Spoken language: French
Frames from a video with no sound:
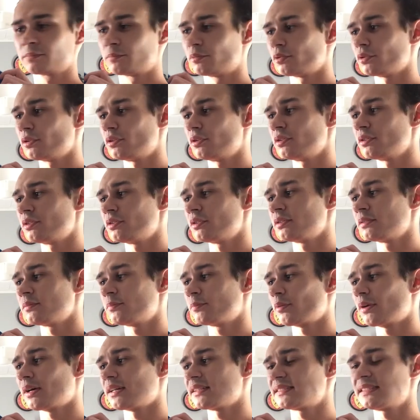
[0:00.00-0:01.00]
Pour,
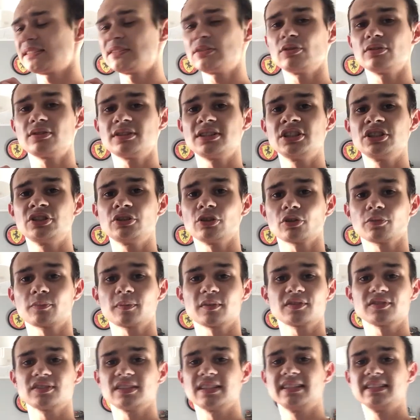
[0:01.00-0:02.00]
pour un site de t-shirt
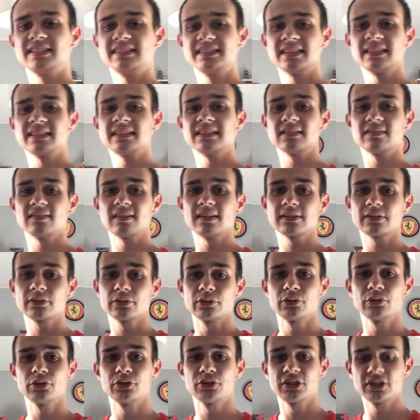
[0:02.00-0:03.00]
personnalisé, c'est vrai
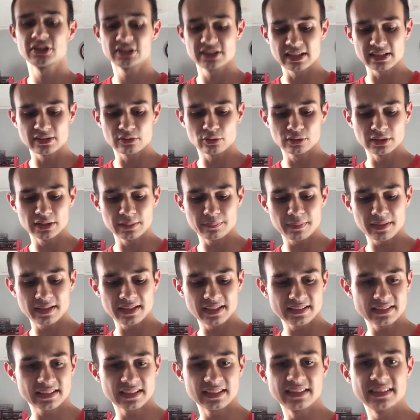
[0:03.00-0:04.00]
que j'étais étonné par
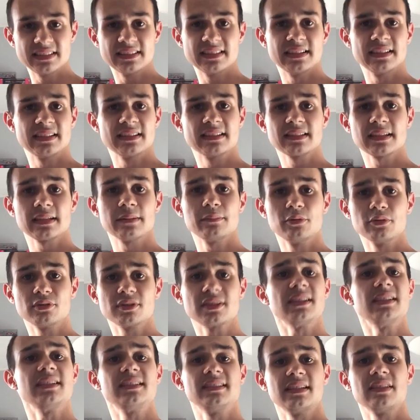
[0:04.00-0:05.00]
la qualité. Très bonne
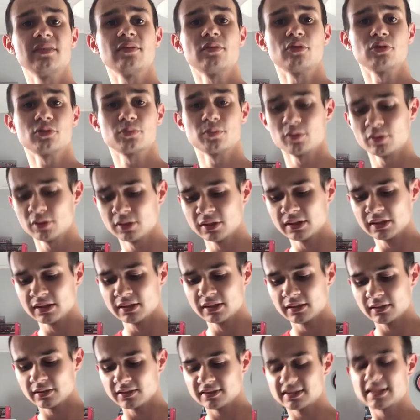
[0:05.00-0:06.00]
qualité, franchement.
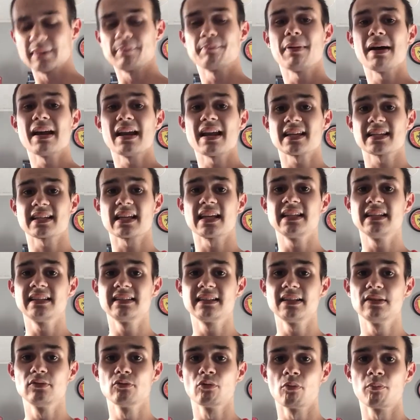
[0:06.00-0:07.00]
C'est pas la
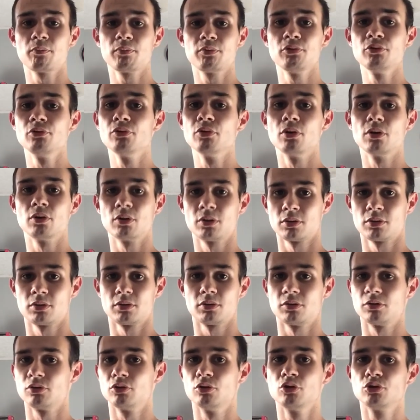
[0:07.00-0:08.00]
qualité non plus
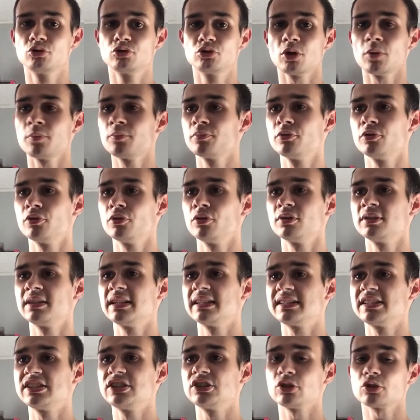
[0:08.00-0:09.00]
le top de,
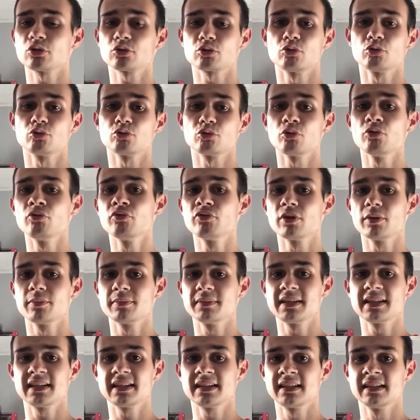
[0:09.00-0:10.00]
des t-shirts qu'on trouve
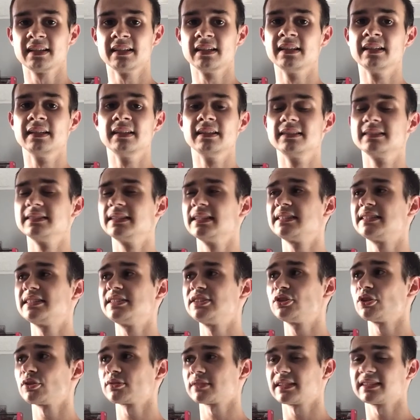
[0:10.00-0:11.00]
comme des, des
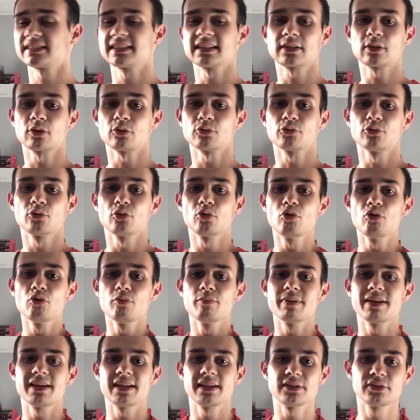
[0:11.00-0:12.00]
t-shirts à 50 euros,
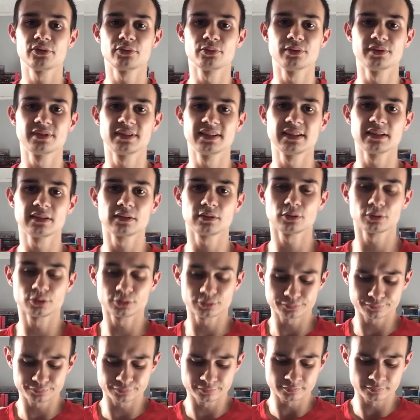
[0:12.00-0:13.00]
mais je veux dire, euh,